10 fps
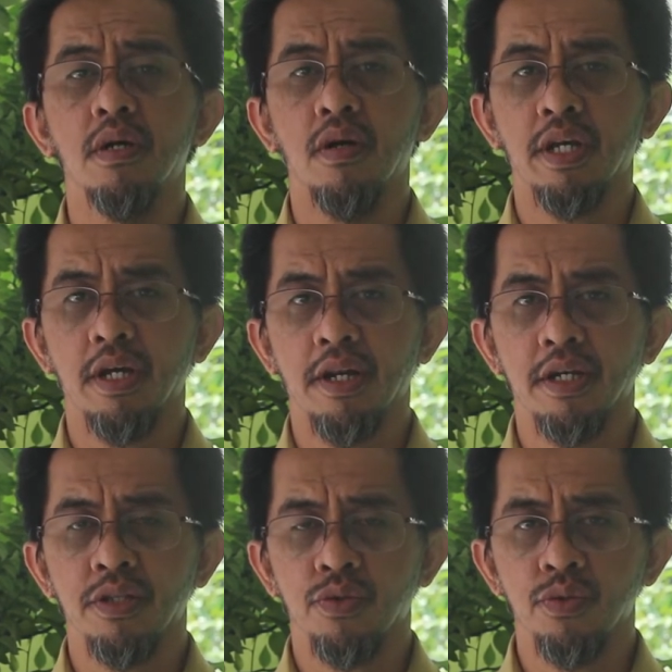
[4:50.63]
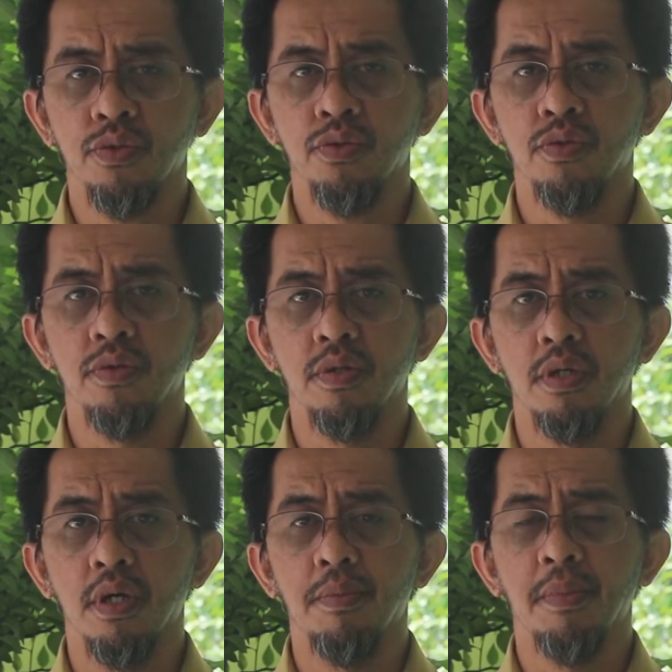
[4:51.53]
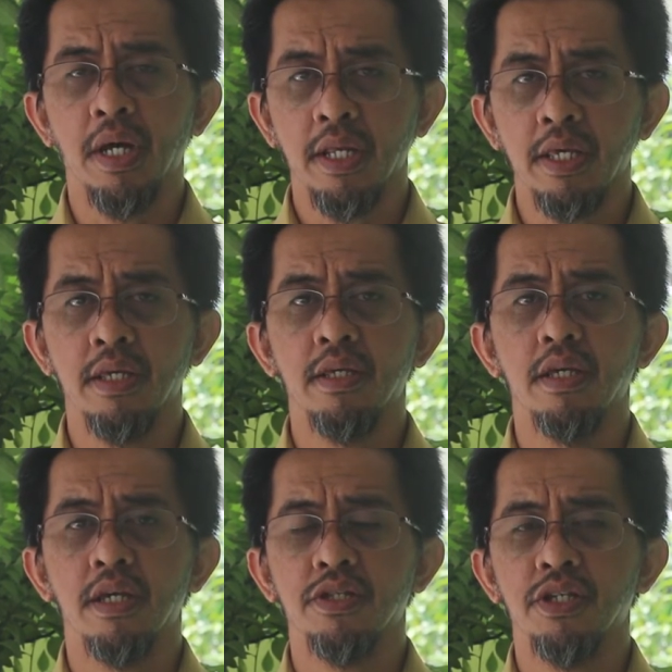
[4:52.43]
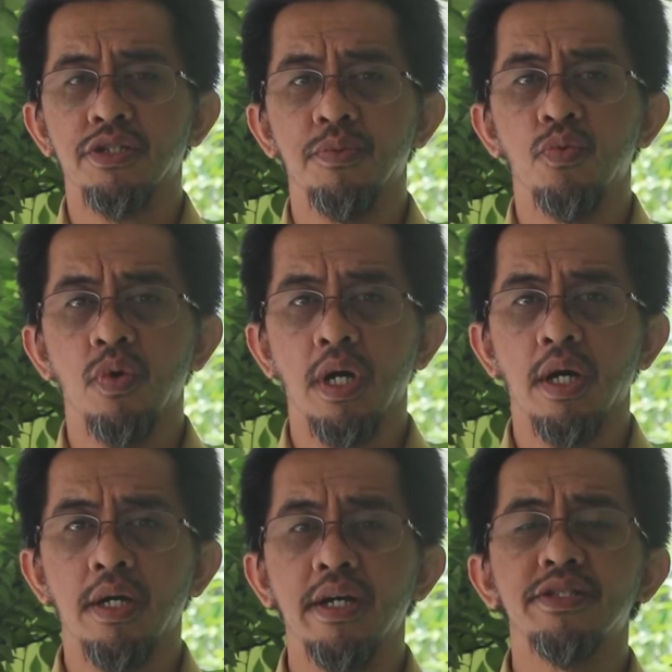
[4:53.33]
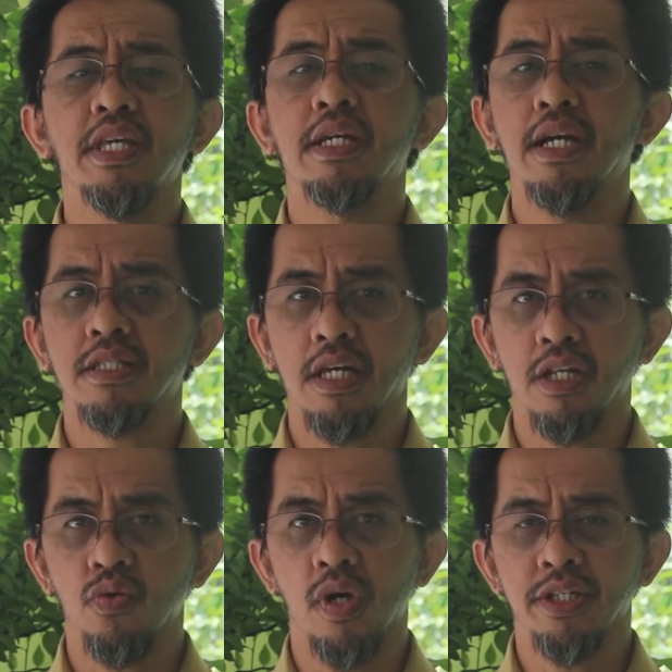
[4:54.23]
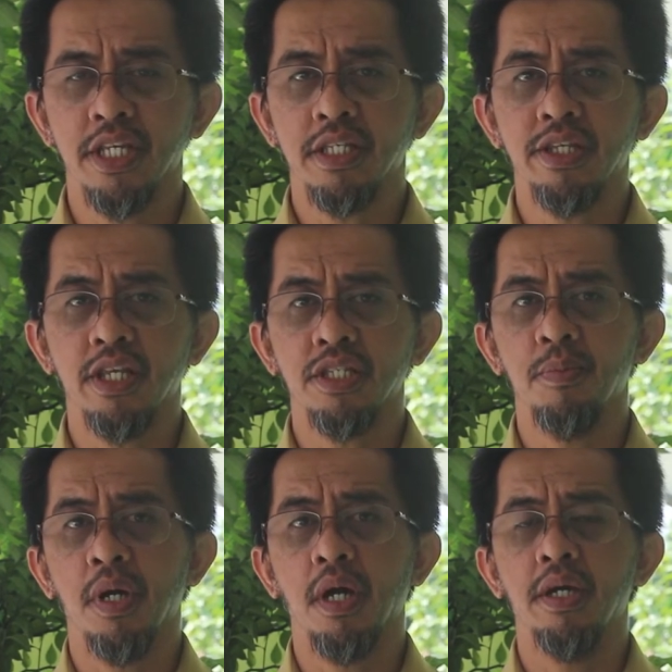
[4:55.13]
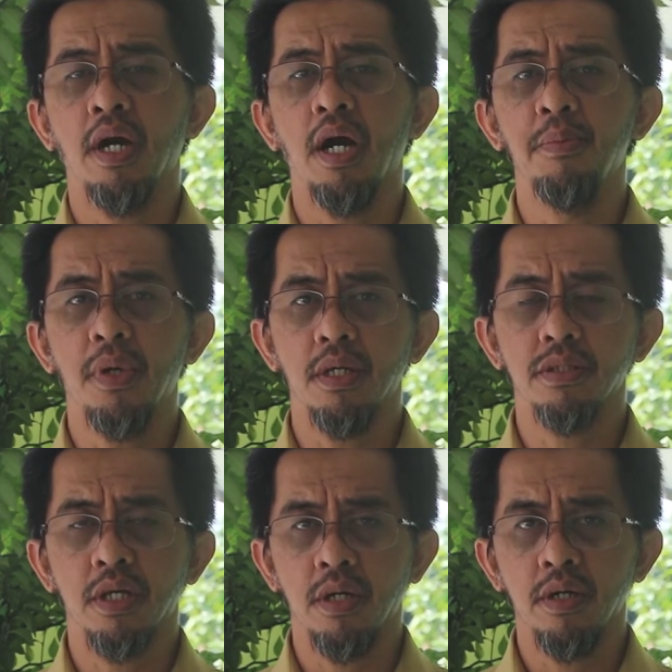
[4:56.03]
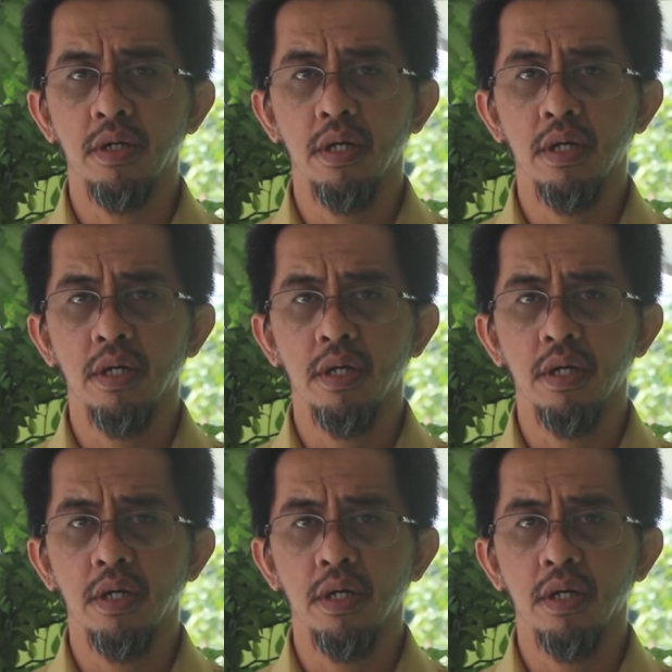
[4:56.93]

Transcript: Oleh karena itu, mari kita semua tingkatkan kualitas kita sebagai hamba Allah